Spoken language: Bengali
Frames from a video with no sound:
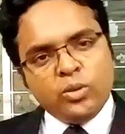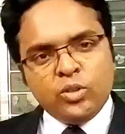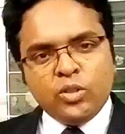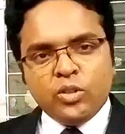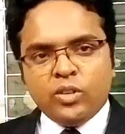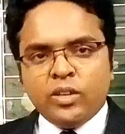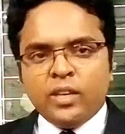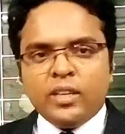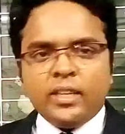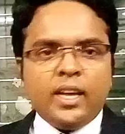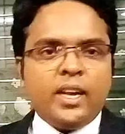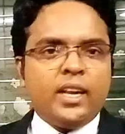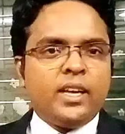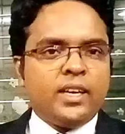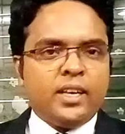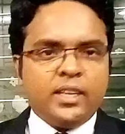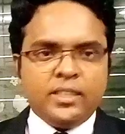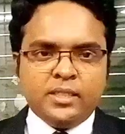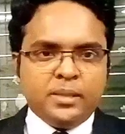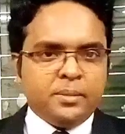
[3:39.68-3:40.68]
অন্ধকার
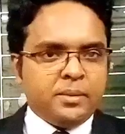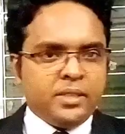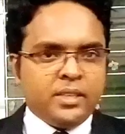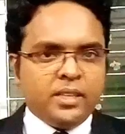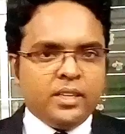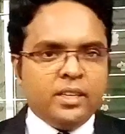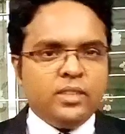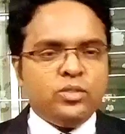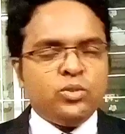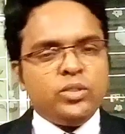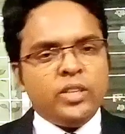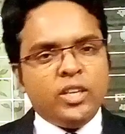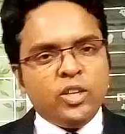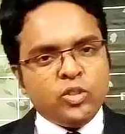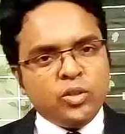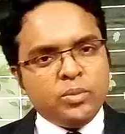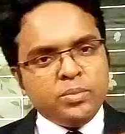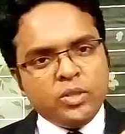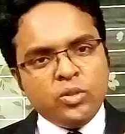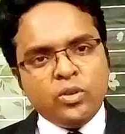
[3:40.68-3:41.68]
কারাগারে যাবেন না যদি
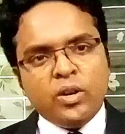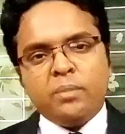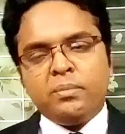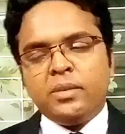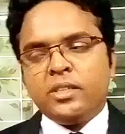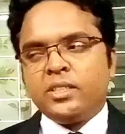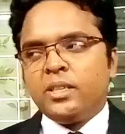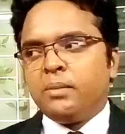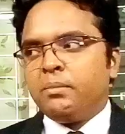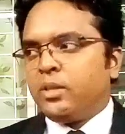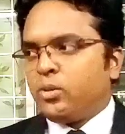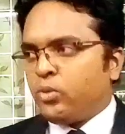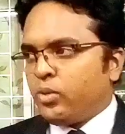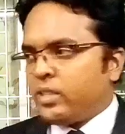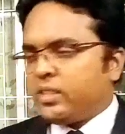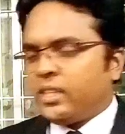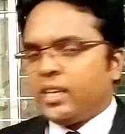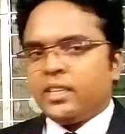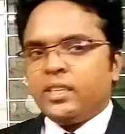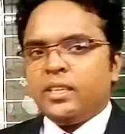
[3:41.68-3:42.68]
এরকম কেউ আপনার সামনে
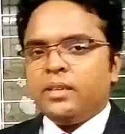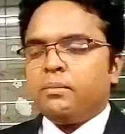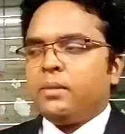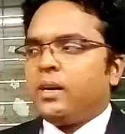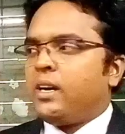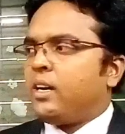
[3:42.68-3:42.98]
করে থাকে